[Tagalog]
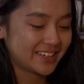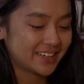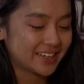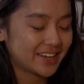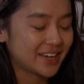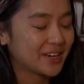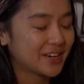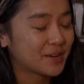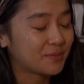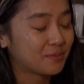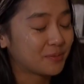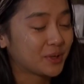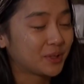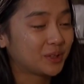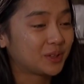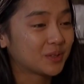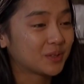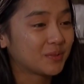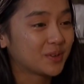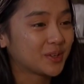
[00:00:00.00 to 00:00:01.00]
Kaya na pa
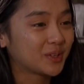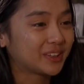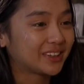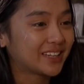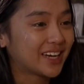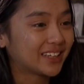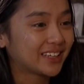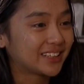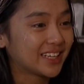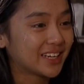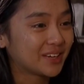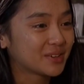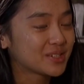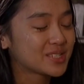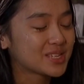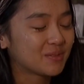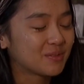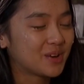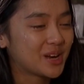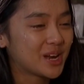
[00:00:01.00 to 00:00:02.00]
rin tumayo tatay ko
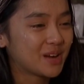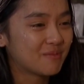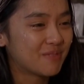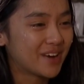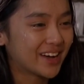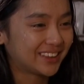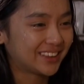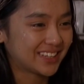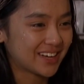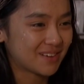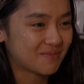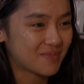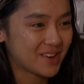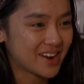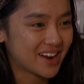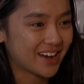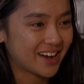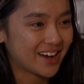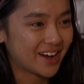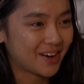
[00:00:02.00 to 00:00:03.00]
simula bata pa
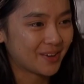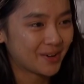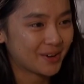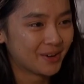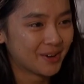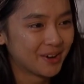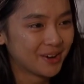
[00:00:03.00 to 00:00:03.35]
lang ako.